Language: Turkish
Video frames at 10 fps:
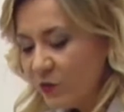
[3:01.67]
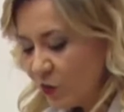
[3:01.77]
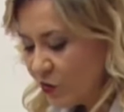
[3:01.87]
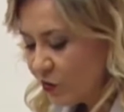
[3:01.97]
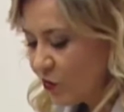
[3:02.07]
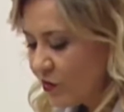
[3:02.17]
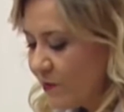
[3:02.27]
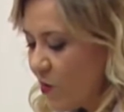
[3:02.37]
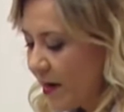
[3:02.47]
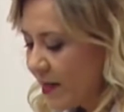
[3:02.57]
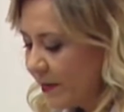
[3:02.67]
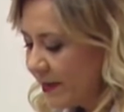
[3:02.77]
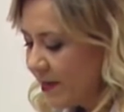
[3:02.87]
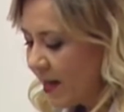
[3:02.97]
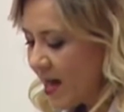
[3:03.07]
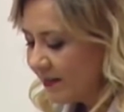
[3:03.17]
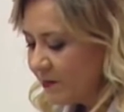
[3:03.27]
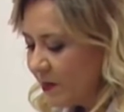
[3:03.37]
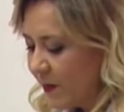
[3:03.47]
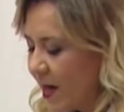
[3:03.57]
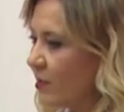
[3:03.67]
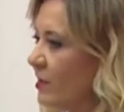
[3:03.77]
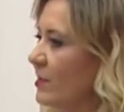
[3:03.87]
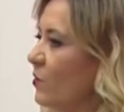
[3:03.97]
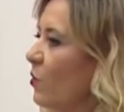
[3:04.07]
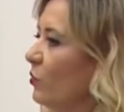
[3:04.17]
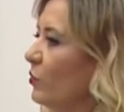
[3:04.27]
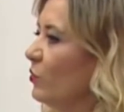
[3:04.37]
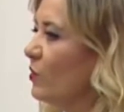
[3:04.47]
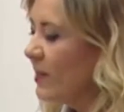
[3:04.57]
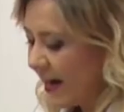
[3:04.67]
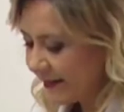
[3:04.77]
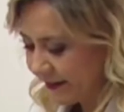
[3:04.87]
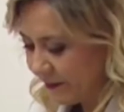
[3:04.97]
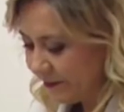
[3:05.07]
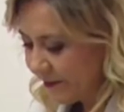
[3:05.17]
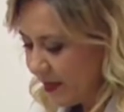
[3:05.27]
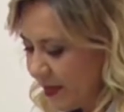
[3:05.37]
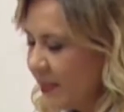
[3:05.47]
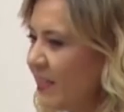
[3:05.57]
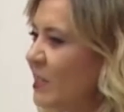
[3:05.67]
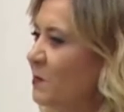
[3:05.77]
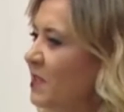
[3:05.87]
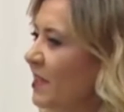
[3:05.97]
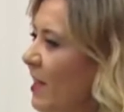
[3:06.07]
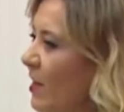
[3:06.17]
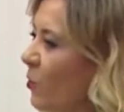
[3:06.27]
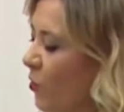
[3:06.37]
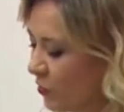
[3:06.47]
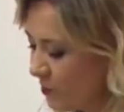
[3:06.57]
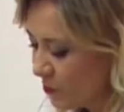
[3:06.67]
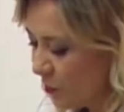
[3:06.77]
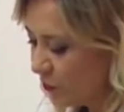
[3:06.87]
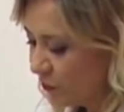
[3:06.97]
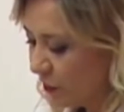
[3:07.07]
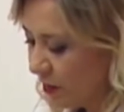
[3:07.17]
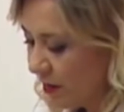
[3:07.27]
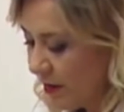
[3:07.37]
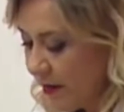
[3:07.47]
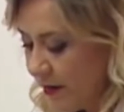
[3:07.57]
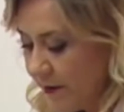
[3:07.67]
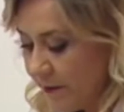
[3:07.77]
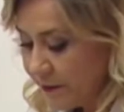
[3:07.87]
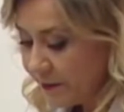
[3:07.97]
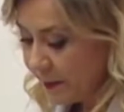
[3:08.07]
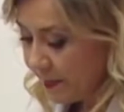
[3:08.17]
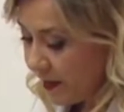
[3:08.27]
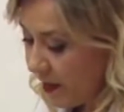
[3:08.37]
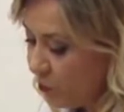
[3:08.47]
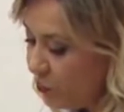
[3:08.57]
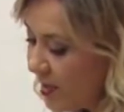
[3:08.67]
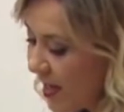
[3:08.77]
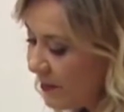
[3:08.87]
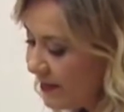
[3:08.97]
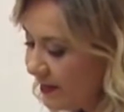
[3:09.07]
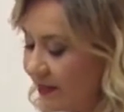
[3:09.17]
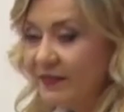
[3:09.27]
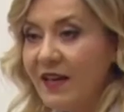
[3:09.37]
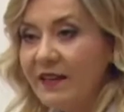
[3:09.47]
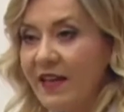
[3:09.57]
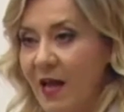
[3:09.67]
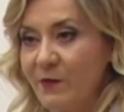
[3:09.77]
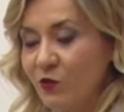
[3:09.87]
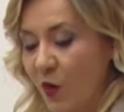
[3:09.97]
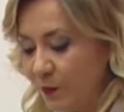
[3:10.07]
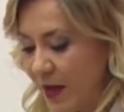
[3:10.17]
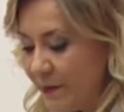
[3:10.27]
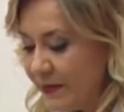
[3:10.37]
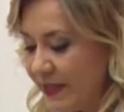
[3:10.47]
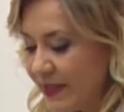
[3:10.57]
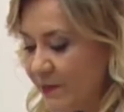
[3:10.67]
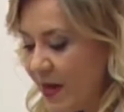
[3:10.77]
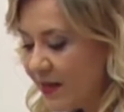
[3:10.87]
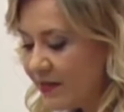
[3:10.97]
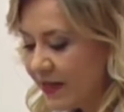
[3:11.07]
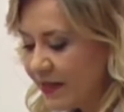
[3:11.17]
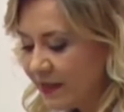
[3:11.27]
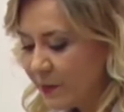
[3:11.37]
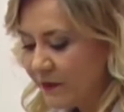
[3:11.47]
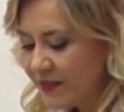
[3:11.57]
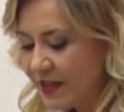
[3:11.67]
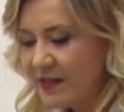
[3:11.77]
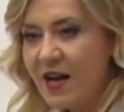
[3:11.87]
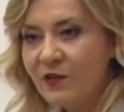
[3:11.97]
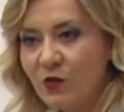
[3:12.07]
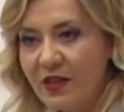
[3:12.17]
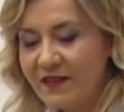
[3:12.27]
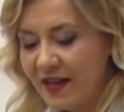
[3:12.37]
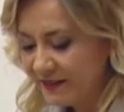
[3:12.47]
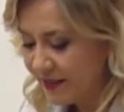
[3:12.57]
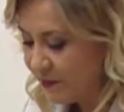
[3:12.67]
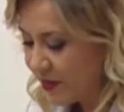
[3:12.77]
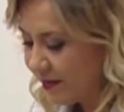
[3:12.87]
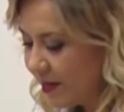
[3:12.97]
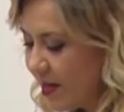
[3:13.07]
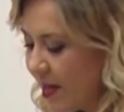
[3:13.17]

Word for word: göz göğüse muharebenin hayatın bir parçası olduğu günlerdi. Hiçbir şeyden korkumuz yoktu. Nusaybin'de Gata'dan gelmiş toplam 20 askeri tabip ve cerrah görevlendirilmişti.